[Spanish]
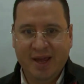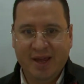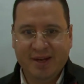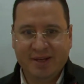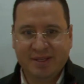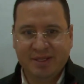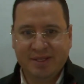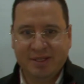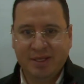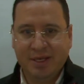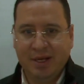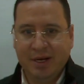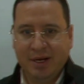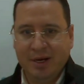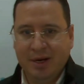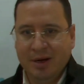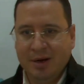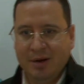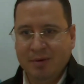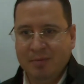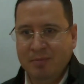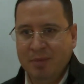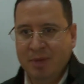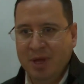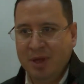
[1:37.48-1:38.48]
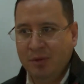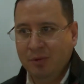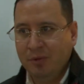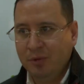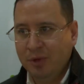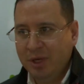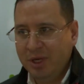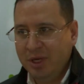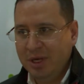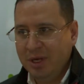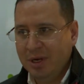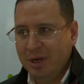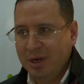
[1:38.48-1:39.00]
ejercer
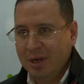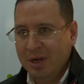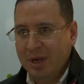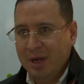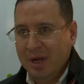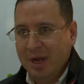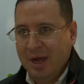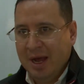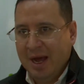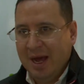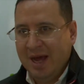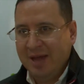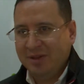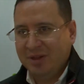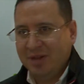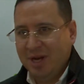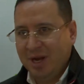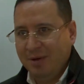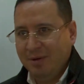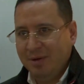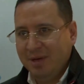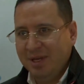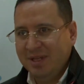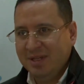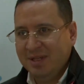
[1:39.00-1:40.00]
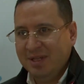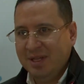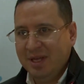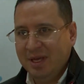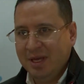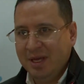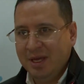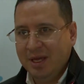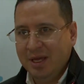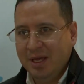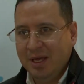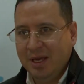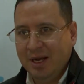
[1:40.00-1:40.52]
veeduría a través
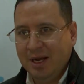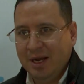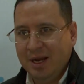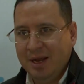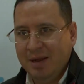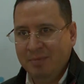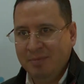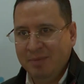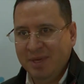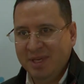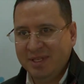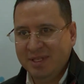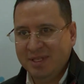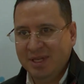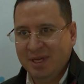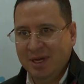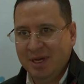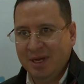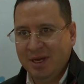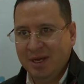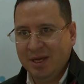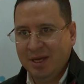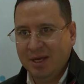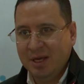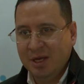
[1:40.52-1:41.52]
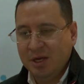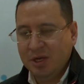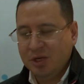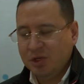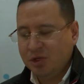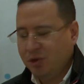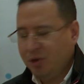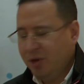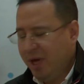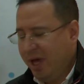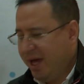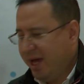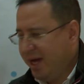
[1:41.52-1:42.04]
de las mesas
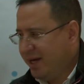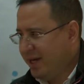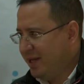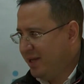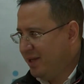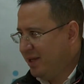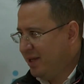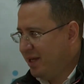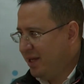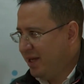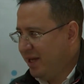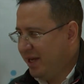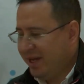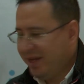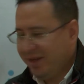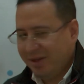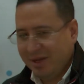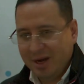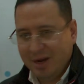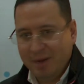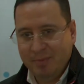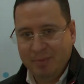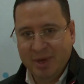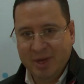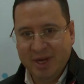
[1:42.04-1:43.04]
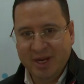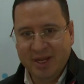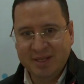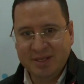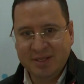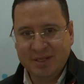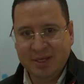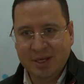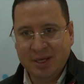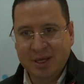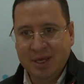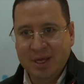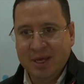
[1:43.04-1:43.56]
ciudadanas de
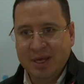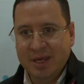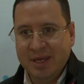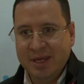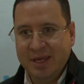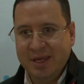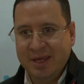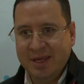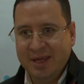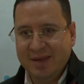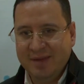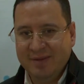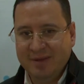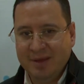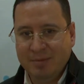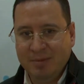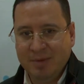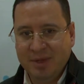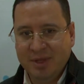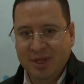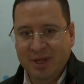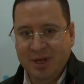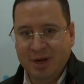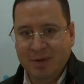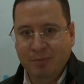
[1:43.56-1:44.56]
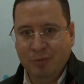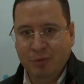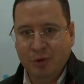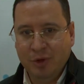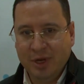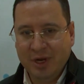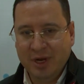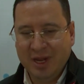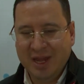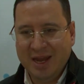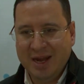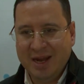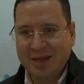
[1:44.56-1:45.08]
transparencia y de esta manera
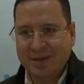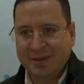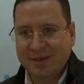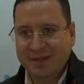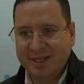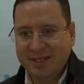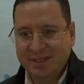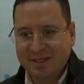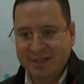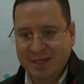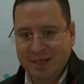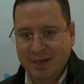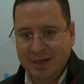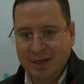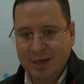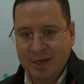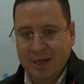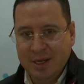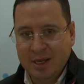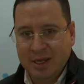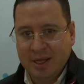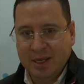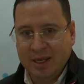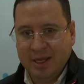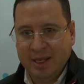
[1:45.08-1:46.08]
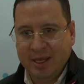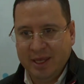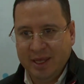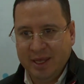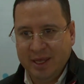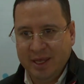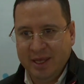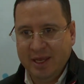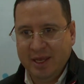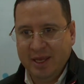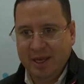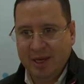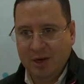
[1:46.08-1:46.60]
poder garantizar
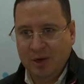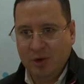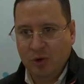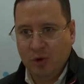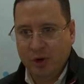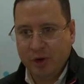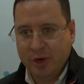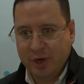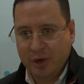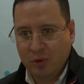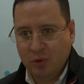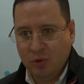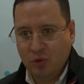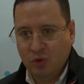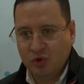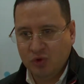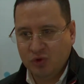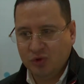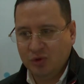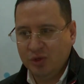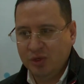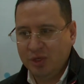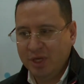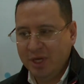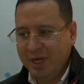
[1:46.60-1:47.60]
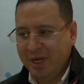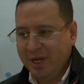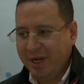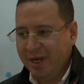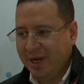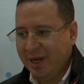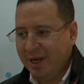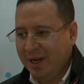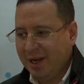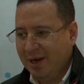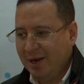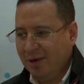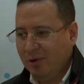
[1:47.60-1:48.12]
que los recursos
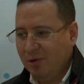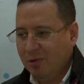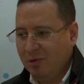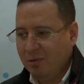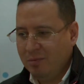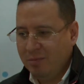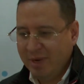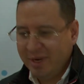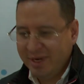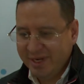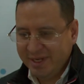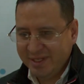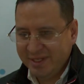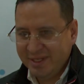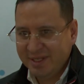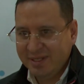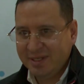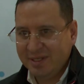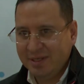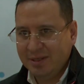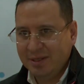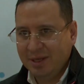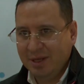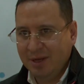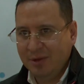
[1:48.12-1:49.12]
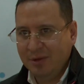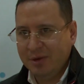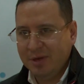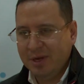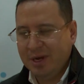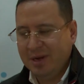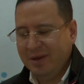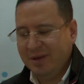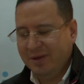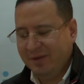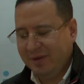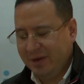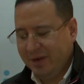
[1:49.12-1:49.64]
lleguen a los más necesitados
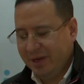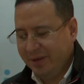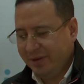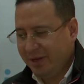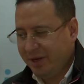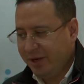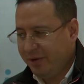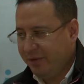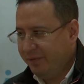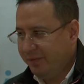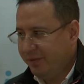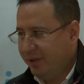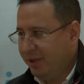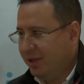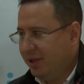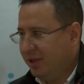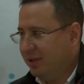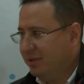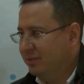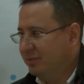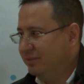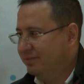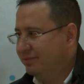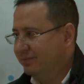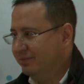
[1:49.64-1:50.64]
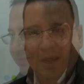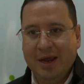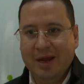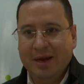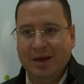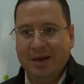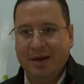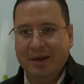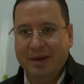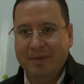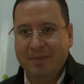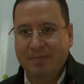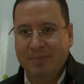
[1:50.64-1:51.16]
y al destinatario final.
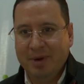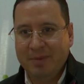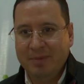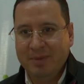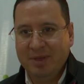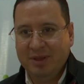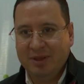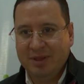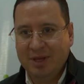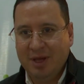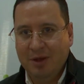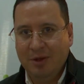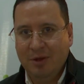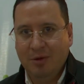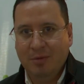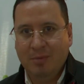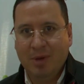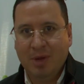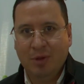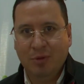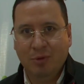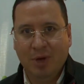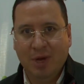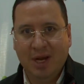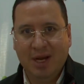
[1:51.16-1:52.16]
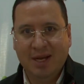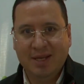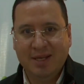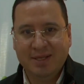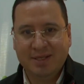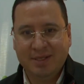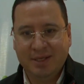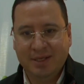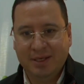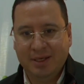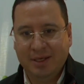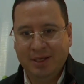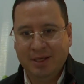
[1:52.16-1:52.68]
Han implementado
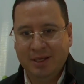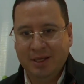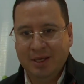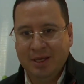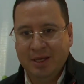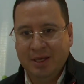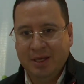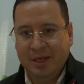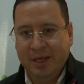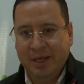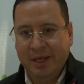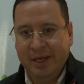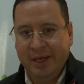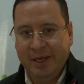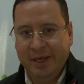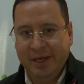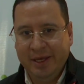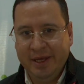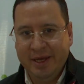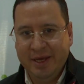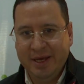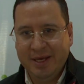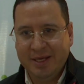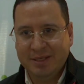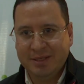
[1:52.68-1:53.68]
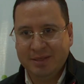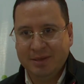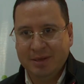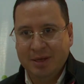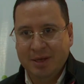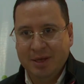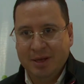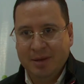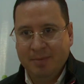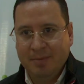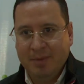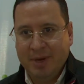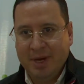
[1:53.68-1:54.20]
manuales y, guías
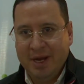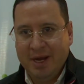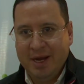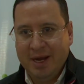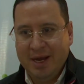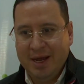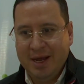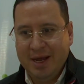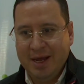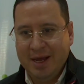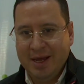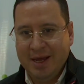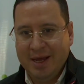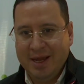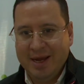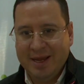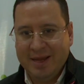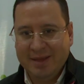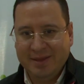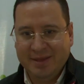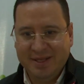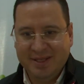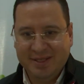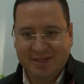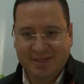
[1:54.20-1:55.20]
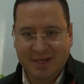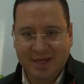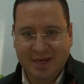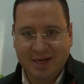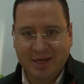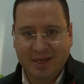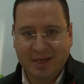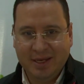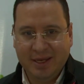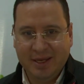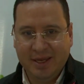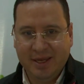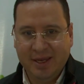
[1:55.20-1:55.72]
para
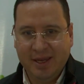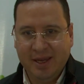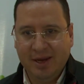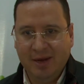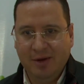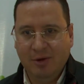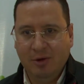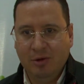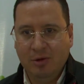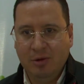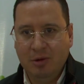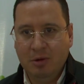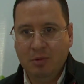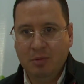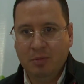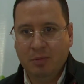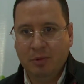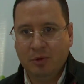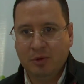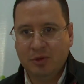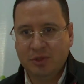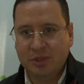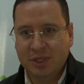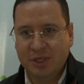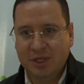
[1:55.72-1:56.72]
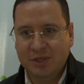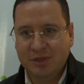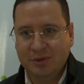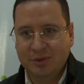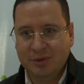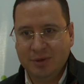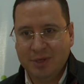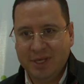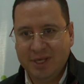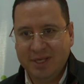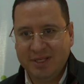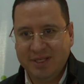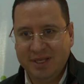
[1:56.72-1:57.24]
garantizar que los
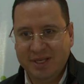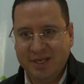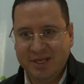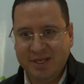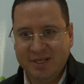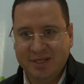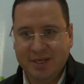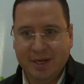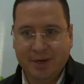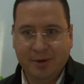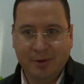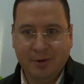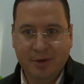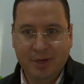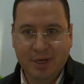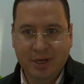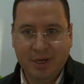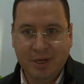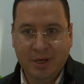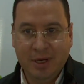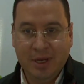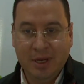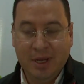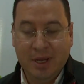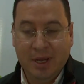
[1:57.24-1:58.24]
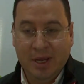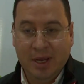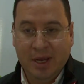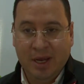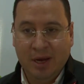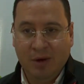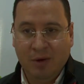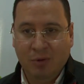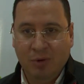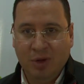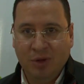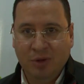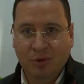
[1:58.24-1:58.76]
procesos que se desarrollen
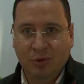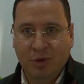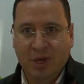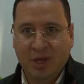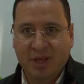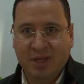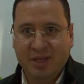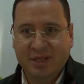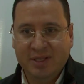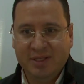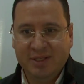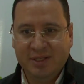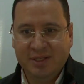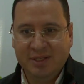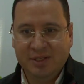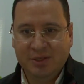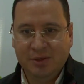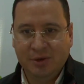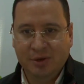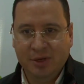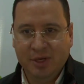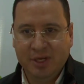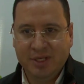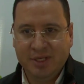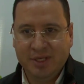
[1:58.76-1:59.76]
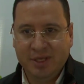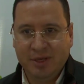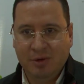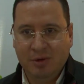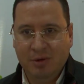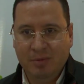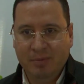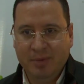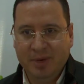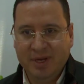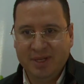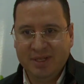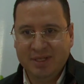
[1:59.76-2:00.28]
en cuanto a adquisiciones y
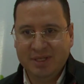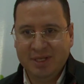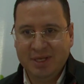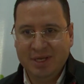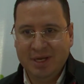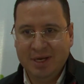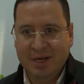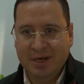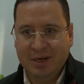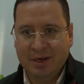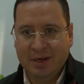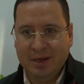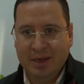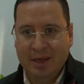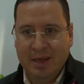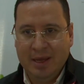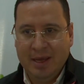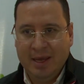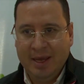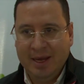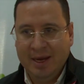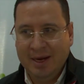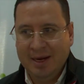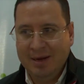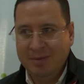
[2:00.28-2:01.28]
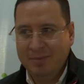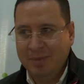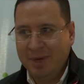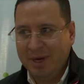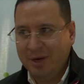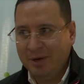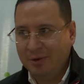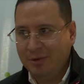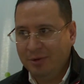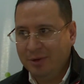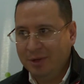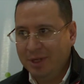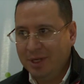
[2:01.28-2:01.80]
compras sean en el
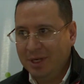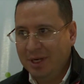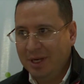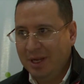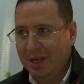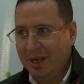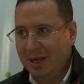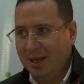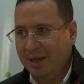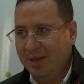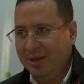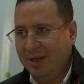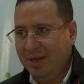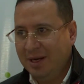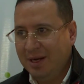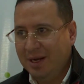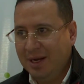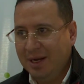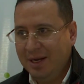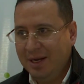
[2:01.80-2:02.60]
marco de la, de la